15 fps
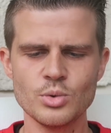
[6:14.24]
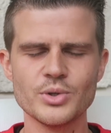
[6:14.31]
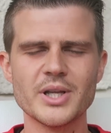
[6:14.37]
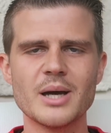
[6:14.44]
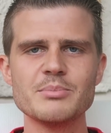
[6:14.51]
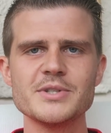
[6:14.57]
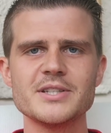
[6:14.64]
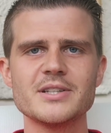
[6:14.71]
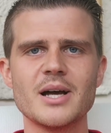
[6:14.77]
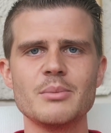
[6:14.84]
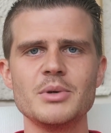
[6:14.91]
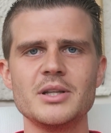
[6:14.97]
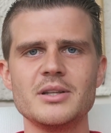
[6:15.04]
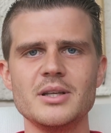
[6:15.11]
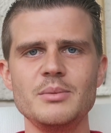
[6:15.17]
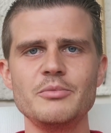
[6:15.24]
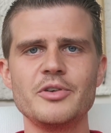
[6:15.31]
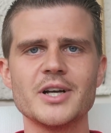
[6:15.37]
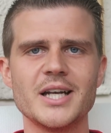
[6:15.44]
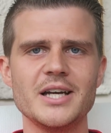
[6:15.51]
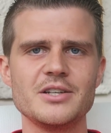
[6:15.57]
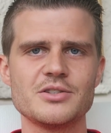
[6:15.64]
und haben sich damit im
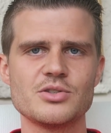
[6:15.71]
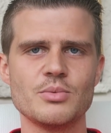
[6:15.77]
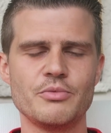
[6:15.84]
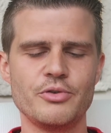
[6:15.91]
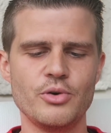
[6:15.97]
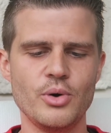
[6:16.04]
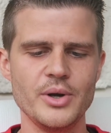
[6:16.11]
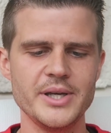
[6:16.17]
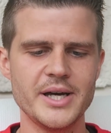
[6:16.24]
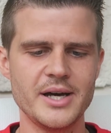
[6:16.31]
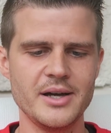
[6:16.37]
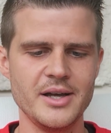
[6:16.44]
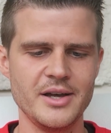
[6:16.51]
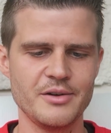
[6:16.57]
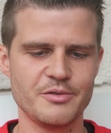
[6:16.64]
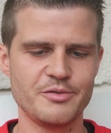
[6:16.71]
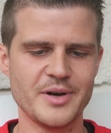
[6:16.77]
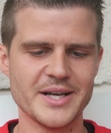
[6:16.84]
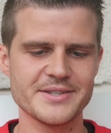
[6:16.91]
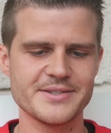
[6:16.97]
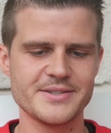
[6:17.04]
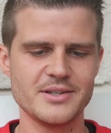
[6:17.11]
Vergleich zum Vorjahr
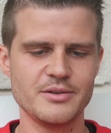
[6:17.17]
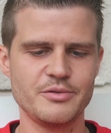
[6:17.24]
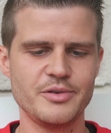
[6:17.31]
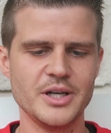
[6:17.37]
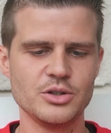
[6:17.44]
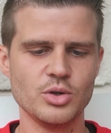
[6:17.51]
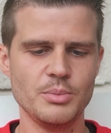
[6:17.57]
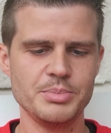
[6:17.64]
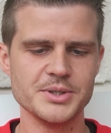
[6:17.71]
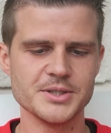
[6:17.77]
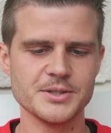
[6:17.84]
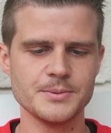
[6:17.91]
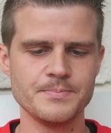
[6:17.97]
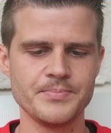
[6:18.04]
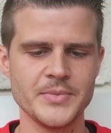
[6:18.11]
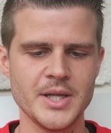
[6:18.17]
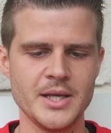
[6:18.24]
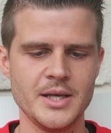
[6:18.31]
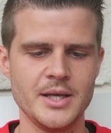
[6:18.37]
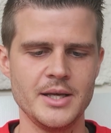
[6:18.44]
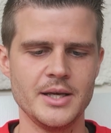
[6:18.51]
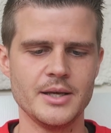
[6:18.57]
fast verdoppelt.
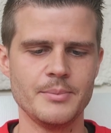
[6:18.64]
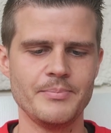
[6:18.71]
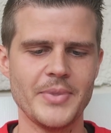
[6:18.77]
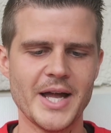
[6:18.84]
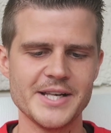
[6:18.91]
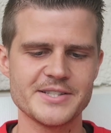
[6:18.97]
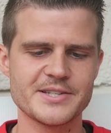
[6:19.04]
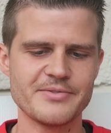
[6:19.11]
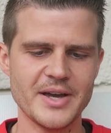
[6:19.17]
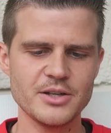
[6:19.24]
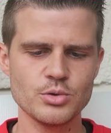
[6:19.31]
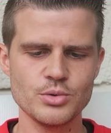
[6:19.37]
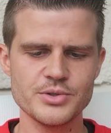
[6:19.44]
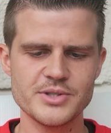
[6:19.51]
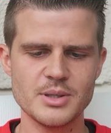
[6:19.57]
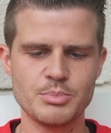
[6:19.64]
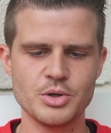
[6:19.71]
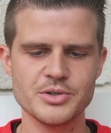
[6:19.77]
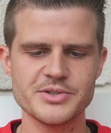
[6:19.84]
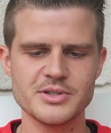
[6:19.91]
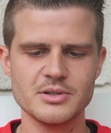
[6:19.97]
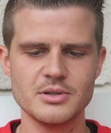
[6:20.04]
Ähm, als zweitgrößter
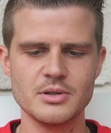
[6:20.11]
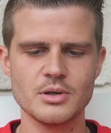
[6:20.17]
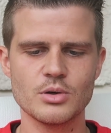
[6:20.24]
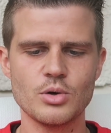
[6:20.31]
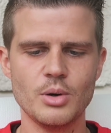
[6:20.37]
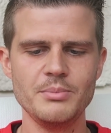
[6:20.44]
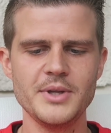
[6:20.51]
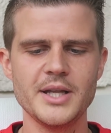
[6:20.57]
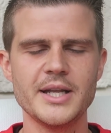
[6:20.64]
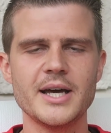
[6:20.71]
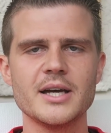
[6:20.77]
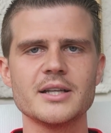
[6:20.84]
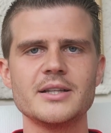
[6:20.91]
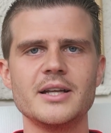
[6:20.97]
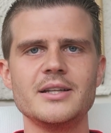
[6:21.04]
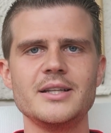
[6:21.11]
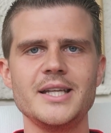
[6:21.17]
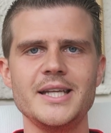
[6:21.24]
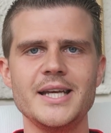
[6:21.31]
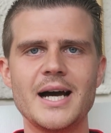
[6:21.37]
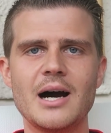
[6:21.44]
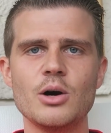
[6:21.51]
Posten kommen danach dann
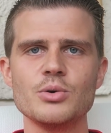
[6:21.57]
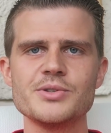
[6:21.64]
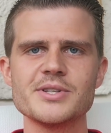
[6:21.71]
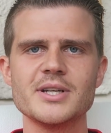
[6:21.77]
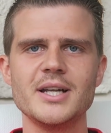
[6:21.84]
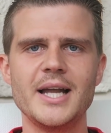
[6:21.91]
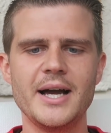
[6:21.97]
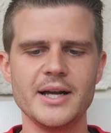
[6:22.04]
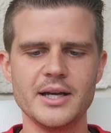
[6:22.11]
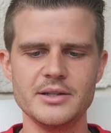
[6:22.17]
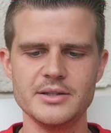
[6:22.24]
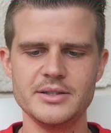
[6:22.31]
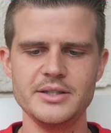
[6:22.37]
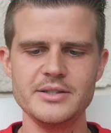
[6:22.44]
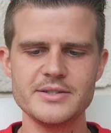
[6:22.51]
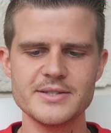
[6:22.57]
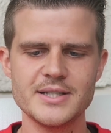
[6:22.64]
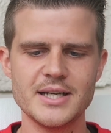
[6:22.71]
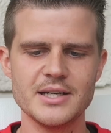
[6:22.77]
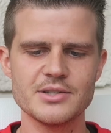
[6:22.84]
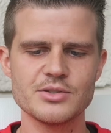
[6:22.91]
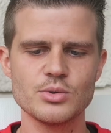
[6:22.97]
die ausgelagerten
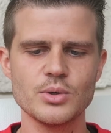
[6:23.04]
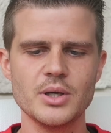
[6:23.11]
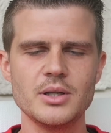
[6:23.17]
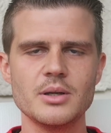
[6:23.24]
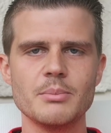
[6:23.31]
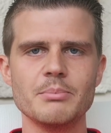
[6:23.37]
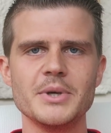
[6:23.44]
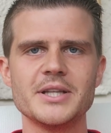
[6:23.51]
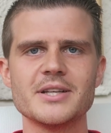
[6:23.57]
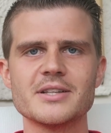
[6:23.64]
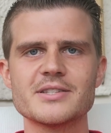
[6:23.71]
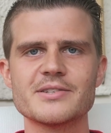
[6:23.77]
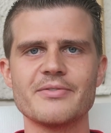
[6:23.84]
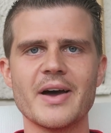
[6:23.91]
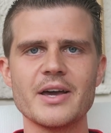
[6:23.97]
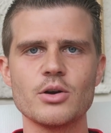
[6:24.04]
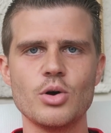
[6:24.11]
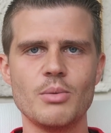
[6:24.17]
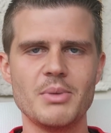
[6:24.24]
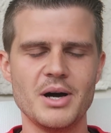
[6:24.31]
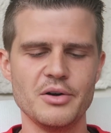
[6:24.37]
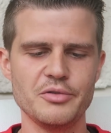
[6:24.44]
Dienstleistungen mit
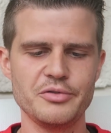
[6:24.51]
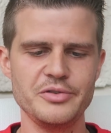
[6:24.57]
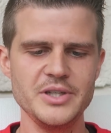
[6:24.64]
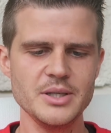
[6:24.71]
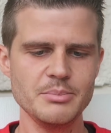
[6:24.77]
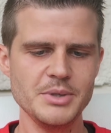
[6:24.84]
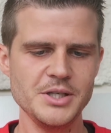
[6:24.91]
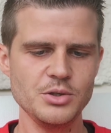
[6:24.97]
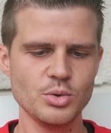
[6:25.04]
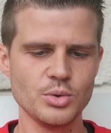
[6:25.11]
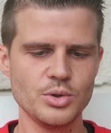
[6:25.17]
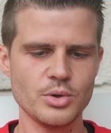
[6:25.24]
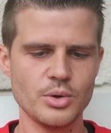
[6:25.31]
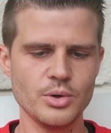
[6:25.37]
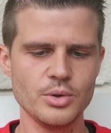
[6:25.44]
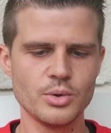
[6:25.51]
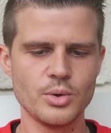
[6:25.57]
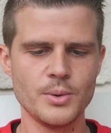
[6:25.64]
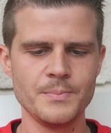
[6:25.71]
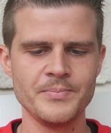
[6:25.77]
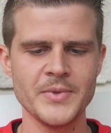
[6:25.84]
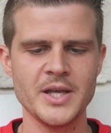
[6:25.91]
2,4 Millionen
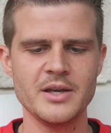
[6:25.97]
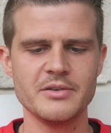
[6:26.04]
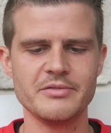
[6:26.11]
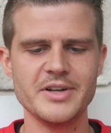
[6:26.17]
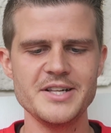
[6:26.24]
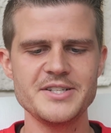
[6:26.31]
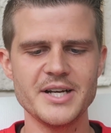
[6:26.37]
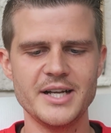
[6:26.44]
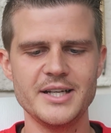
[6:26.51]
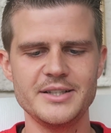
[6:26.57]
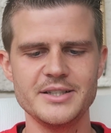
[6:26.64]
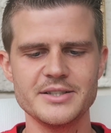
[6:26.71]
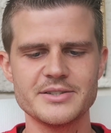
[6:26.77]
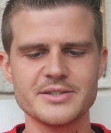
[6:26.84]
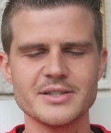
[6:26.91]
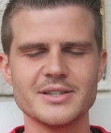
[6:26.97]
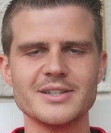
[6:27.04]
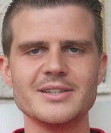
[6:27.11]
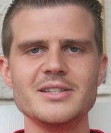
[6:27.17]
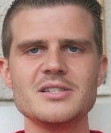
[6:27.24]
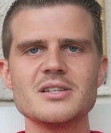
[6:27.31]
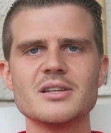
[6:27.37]
Euro, welche allerdings äh,
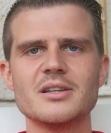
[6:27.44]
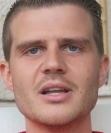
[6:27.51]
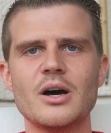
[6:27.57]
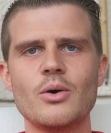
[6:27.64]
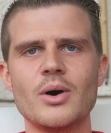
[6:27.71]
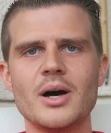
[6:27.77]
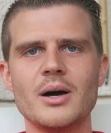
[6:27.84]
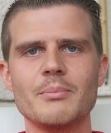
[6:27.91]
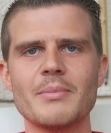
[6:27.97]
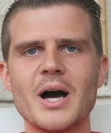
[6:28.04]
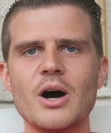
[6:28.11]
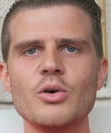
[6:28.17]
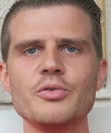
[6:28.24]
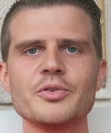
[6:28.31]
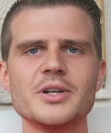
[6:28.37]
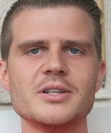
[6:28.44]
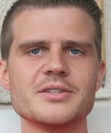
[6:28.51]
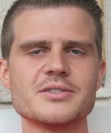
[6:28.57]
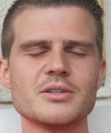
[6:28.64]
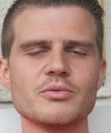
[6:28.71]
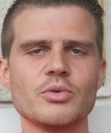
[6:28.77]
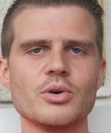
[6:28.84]
nicht genauer
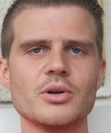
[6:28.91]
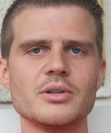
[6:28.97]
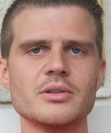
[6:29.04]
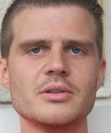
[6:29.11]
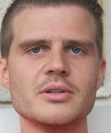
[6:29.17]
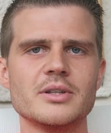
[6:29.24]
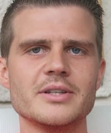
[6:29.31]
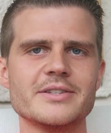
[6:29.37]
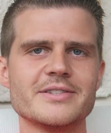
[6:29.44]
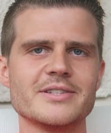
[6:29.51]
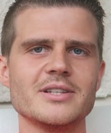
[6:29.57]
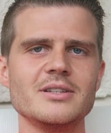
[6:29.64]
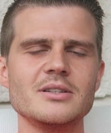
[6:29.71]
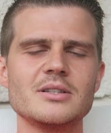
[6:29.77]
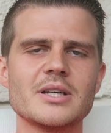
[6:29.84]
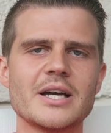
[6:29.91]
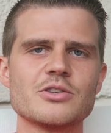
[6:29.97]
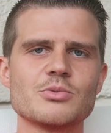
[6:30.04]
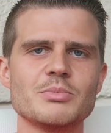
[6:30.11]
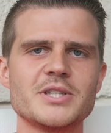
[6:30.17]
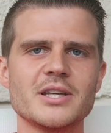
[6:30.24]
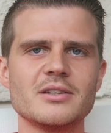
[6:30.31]
aufgelistet worden sind.
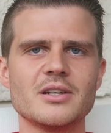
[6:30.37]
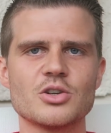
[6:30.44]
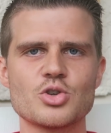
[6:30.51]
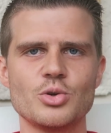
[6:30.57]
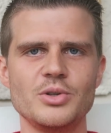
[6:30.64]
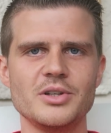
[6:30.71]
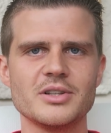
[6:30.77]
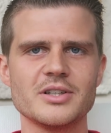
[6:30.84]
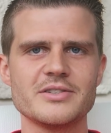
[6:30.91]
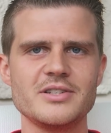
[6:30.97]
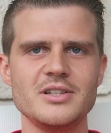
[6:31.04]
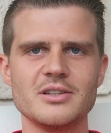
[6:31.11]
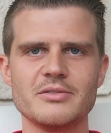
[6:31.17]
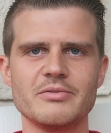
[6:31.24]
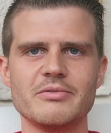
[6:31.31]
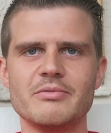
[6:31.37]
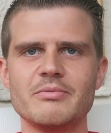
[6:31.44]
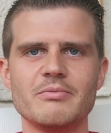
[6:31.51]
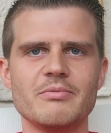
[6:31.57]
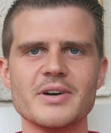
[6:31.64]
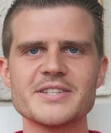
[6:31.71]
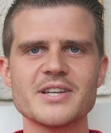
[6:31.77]
Also mich hätte da schon interessiert,
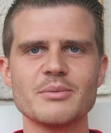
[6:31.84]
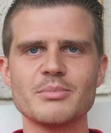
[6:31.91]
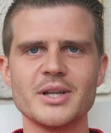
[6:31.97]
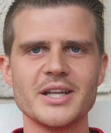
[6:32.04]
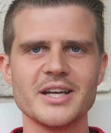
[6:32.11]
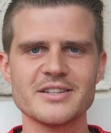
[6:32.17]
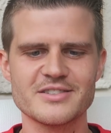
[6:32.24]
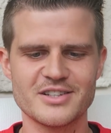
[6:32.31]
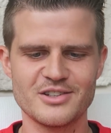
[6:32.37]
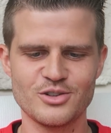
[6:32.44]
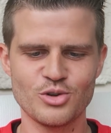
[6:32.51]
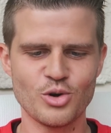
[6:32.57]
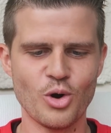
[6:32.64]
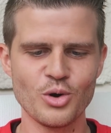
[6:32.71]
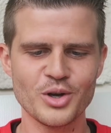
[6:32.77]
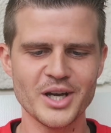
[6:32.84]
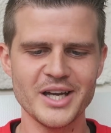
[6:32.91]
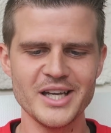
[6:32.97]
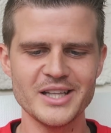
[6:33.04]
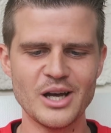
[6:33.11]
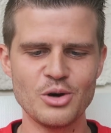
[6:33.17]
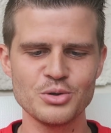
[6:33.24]
was hat man da jetzt
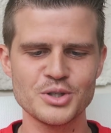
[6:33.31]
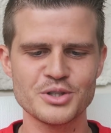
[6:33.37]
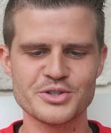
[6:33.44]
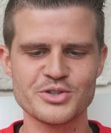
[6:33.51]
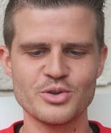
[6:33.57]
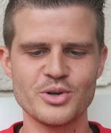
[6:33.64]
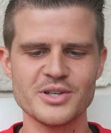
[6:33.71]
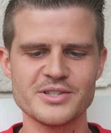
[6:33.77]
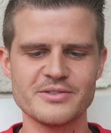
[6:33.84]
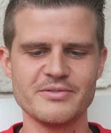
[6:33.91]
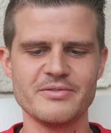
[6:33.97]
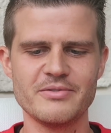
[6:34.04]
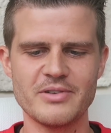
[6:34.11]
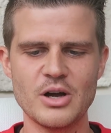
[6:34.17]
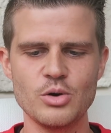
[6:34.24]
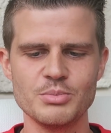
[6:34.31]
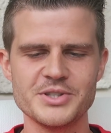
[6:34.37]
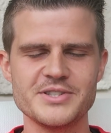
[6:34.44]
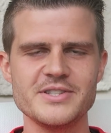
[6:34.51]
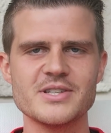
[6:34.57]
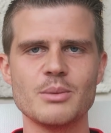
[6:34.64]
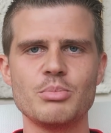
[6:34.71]
konkret outgesourced, warum
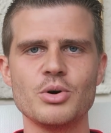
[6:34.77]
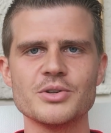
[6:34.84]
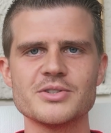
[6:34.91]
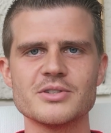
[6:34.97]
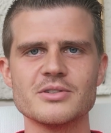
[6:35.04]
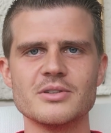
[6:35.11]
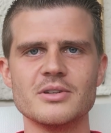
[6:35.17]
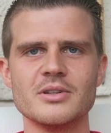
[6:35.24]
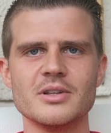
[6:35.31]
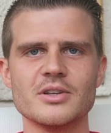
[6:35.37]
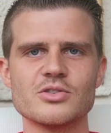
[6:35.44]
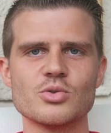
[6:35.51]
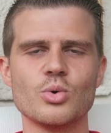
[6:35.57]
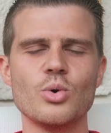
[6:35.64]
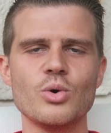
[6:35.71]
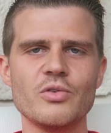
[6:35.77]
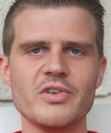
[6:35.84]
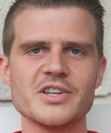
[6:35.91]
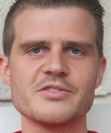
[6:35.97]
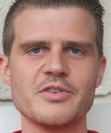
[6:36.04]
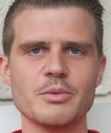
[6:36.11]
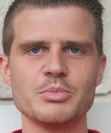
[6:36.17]
ist dieser Posten äh, so hoch,
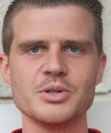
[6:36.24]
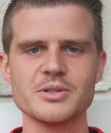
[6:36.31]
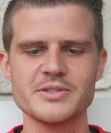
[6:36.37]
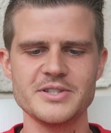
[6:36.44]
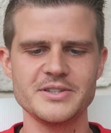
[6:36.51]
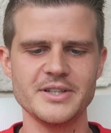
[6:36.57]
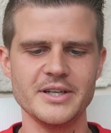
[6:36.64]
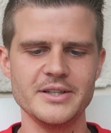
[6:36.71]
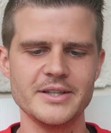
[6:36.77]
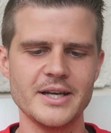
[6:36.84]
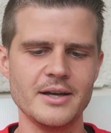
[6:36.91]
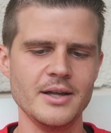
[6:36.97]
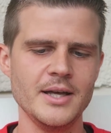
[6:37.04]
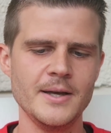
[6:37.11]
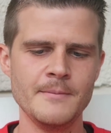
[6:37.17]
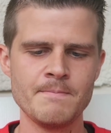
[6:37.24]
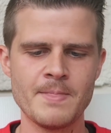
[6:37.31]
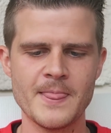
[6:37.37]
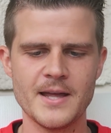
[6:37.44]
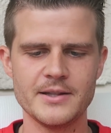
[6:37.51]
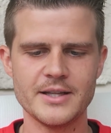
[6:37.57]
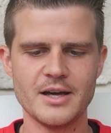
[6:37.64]
was verbirgt sich dahinter.
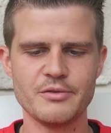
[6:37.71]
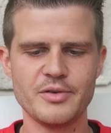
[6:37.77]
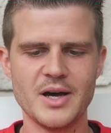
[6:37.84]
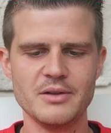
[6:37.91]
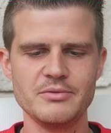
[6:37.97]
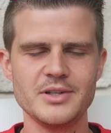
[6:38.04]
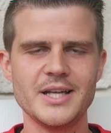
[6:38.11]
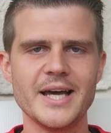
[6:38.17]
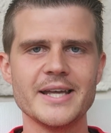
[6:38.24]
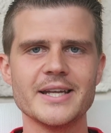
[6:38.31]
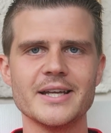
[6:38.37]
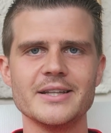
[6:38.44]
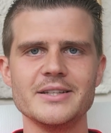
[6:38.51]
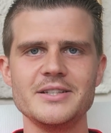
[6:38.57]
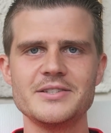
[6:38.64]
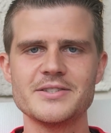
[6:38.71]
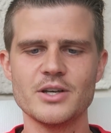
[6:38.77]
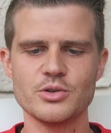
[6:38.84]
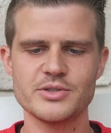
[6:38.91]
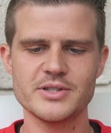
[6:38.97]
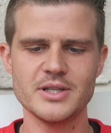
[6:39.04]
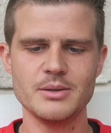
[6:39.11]
Da fahren wir leider nichts
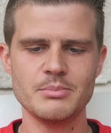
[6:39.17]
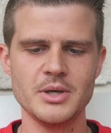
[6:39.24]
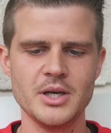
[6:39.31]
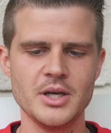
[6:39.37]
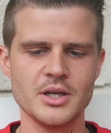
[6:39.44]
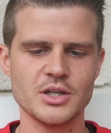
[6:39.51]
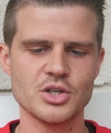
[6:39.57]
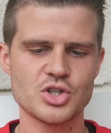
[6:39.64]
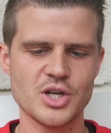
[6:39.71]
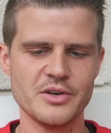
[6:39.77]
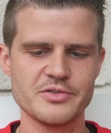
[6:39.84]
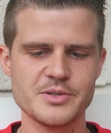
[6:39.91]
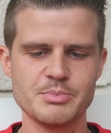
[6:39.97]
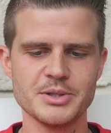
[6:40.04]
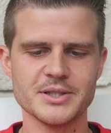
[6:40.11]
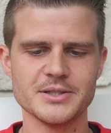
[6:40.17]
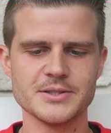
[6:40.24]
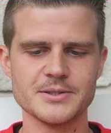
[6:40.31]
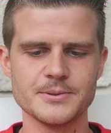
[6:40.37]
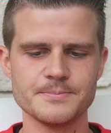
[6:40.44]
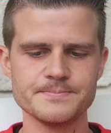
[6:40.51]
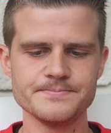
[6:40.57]
aus dem
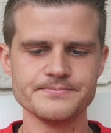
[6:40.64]
Geschäftsbericht.